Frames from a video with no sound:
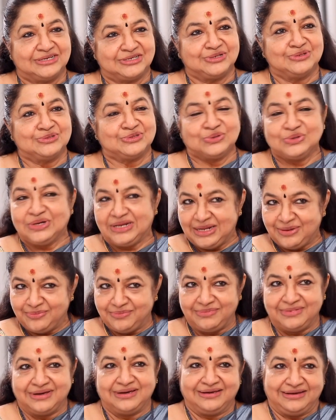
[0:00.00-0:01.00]
కష్టం సో ఇన్
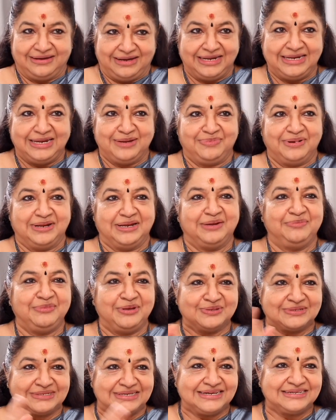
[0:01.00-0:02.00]
ఇండిపెండెంట్
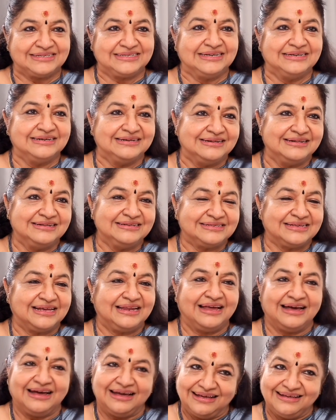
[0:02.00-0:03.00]
మ్యూజిక్ సింగిల్స్
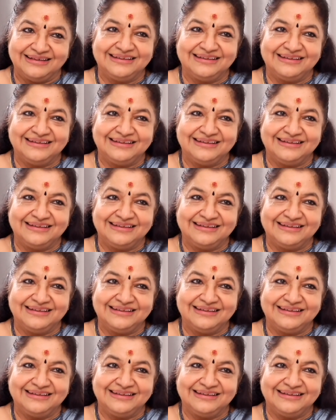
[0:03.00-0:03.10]
అలా